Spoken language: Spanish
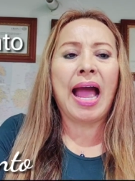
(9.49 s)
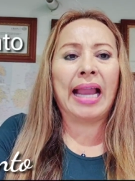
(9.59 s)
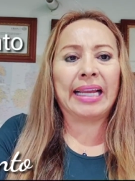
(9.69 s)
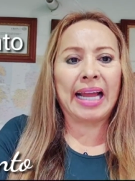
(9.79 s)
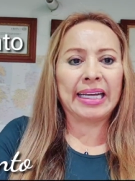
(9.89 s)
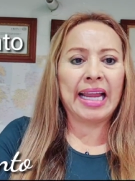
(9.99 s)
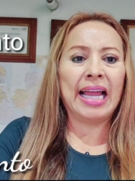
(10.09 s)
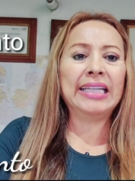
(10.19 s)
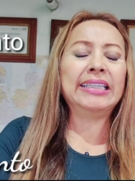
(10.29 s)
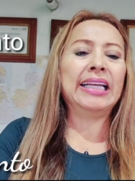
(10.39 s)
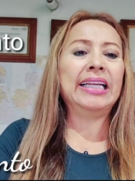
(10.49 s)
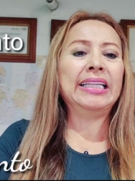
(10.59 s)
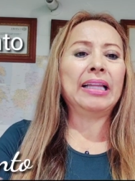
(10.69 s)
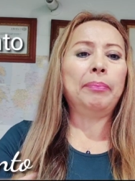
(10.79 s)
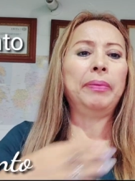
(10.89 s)
al canal de
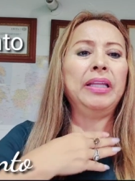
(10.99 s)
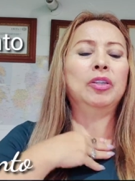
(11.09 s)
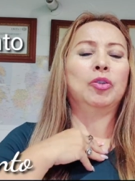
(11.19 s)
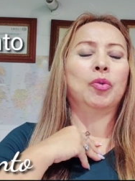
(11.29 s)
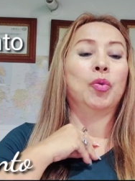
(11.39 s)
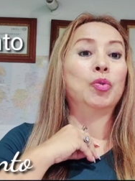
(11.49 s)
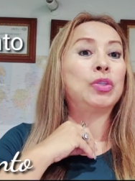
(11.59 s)
Lita Pinto.